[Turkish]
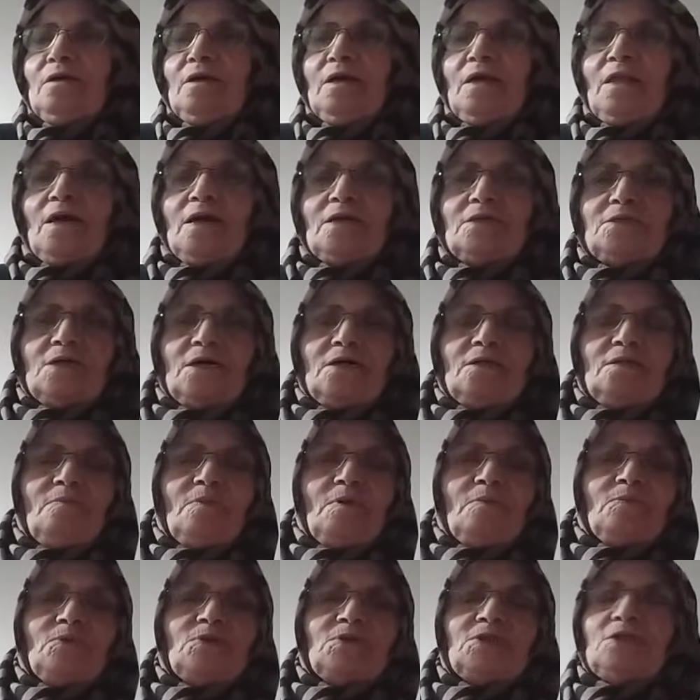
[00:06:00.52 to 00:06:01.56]
Ela çay
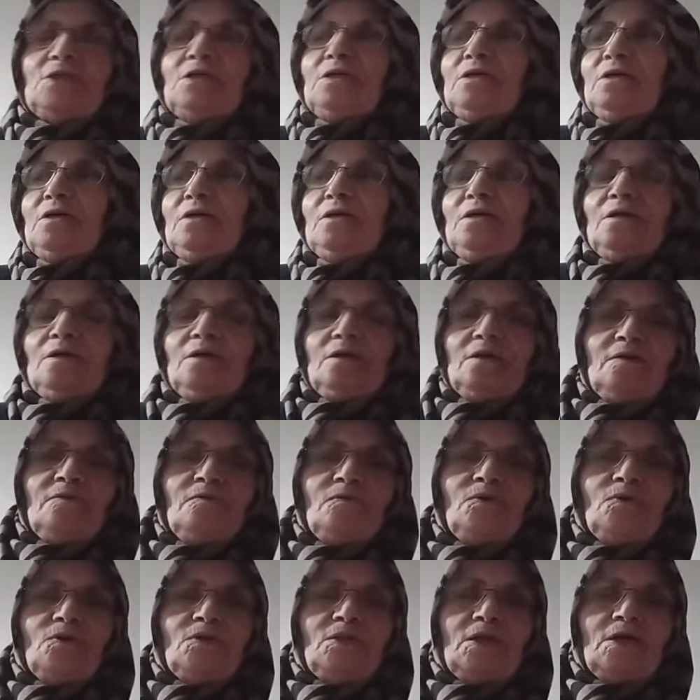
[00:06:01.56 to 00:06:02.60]
demlemiş.
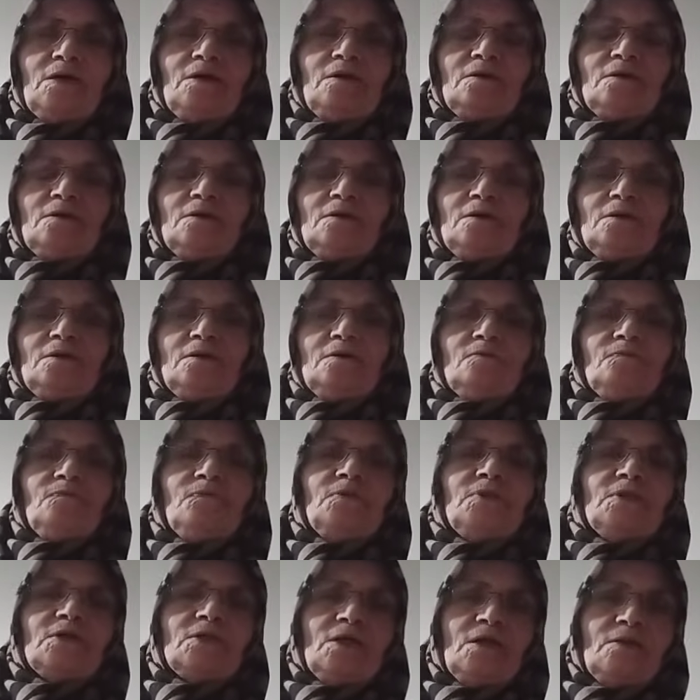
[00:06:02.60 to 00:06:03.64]
Evin önüne e,
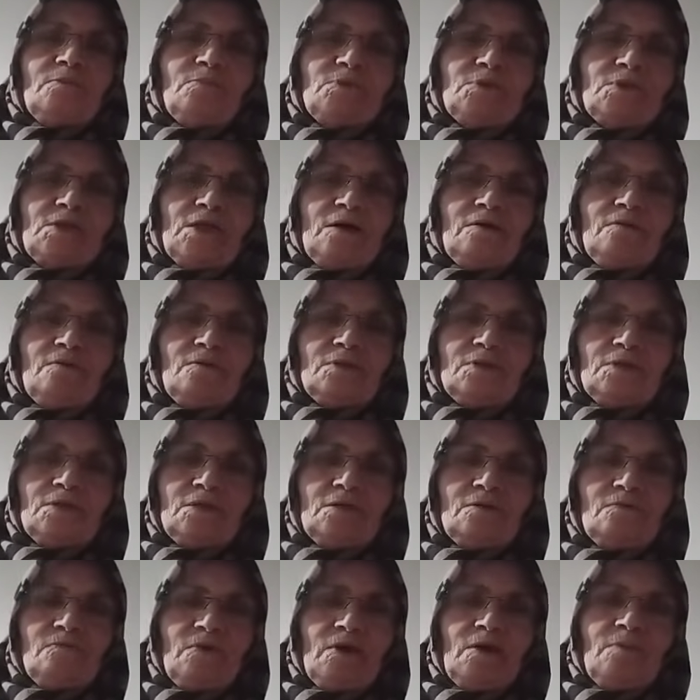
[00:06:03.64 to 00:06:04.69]
fındıklarımızı da
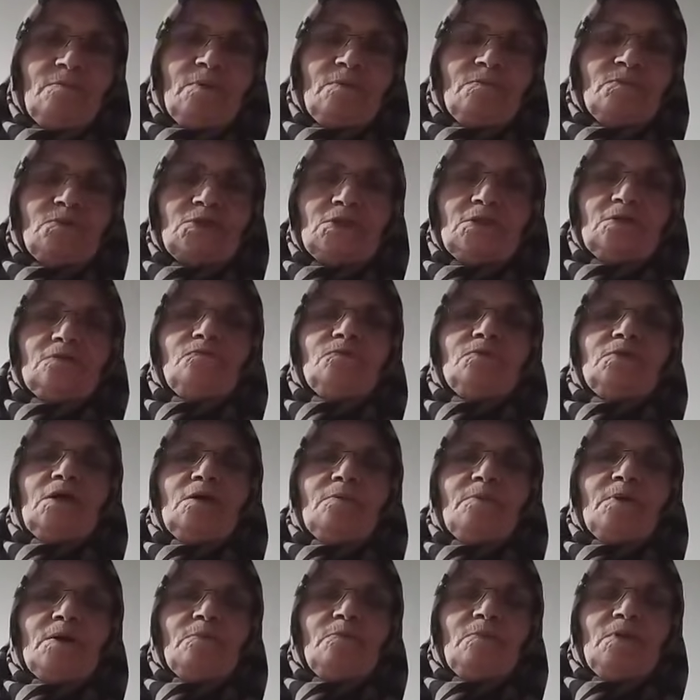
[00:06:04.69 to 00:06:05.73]
e, vermemiştik.
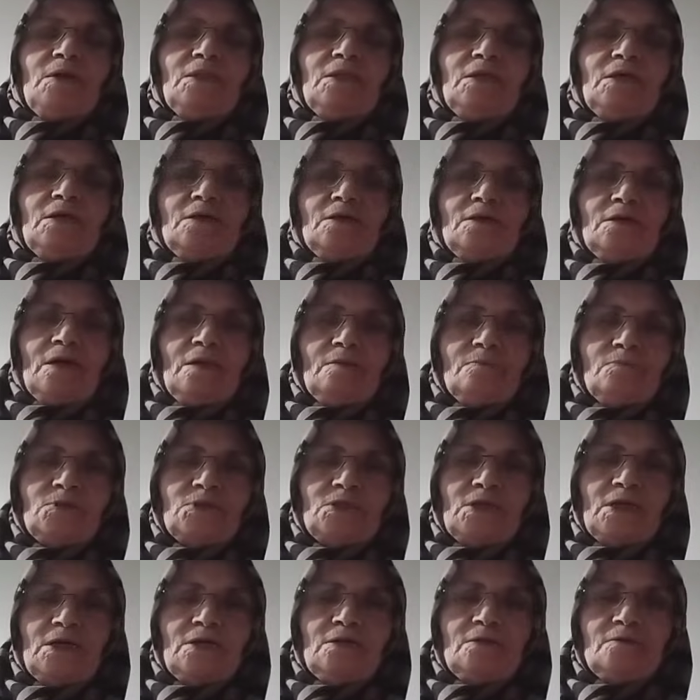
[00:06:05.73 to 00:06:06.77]
Fındığa bakmaya diye
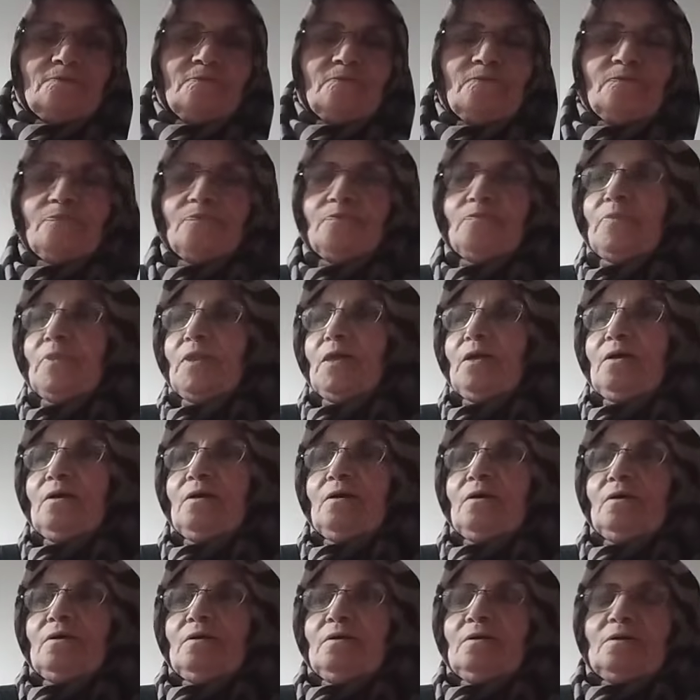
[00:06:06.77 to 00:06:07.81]
gelmişler.
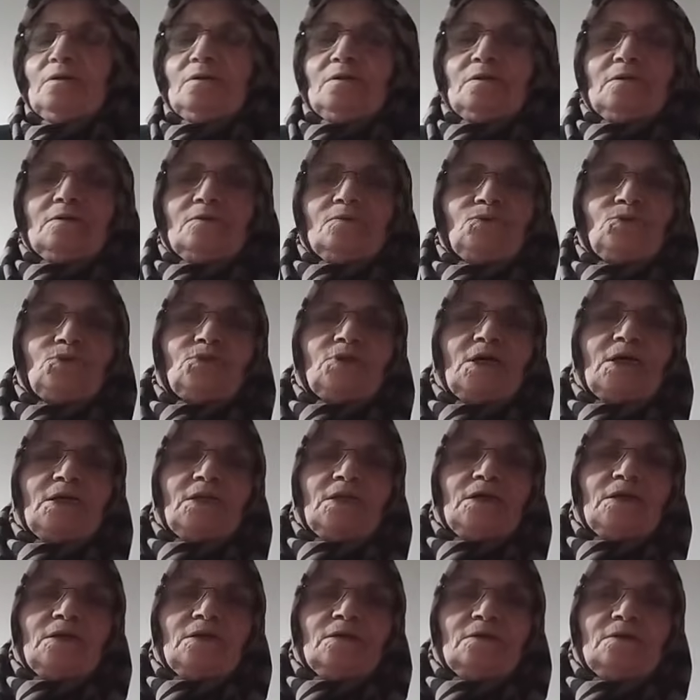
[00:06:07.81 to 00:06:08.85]
E, üç
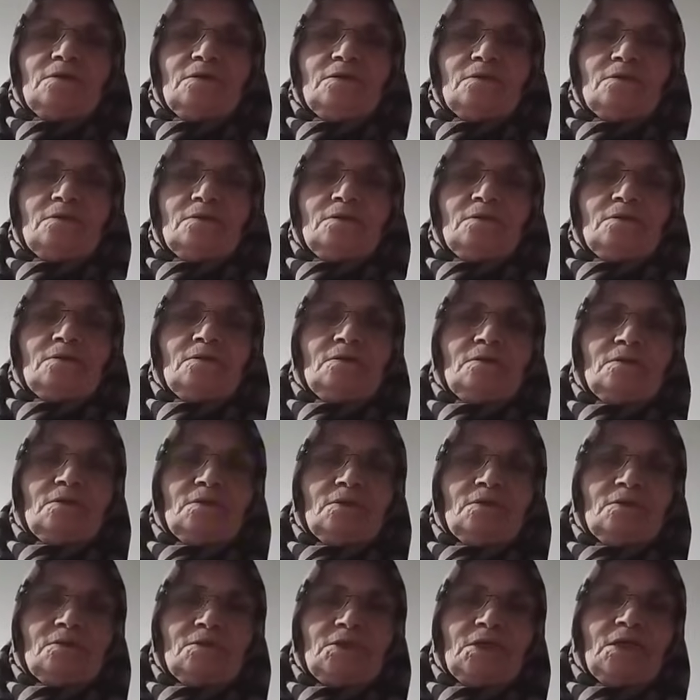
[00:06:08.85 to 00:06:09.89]
tane
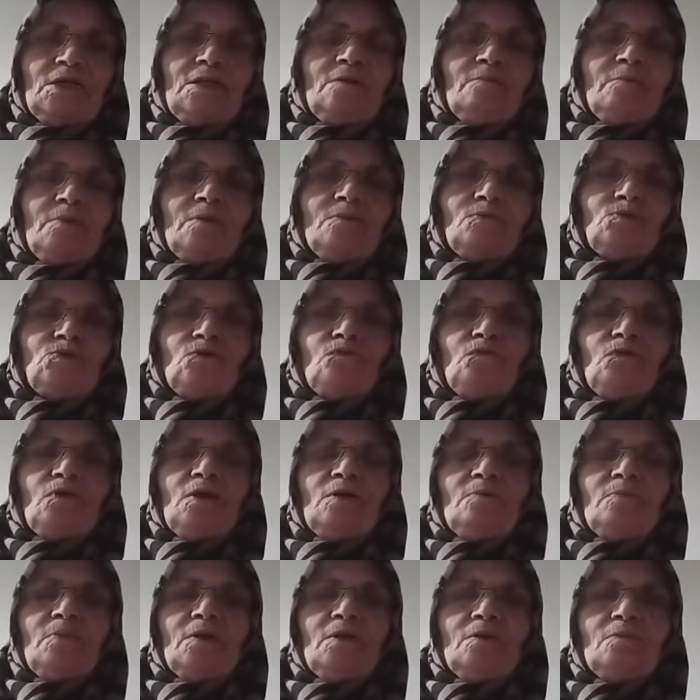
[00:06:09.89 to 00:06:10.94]
ee, şeyle beraber,
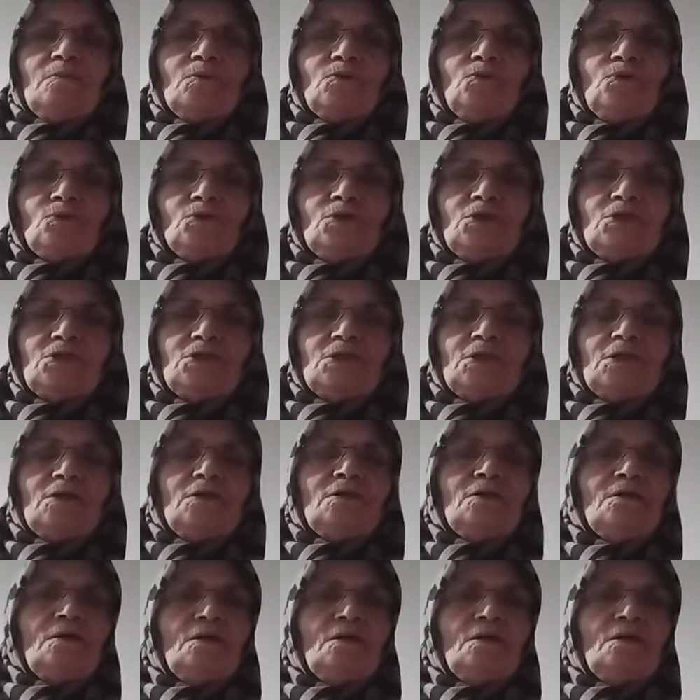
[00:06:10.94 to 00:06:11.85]
şoförle beraber dört kişi.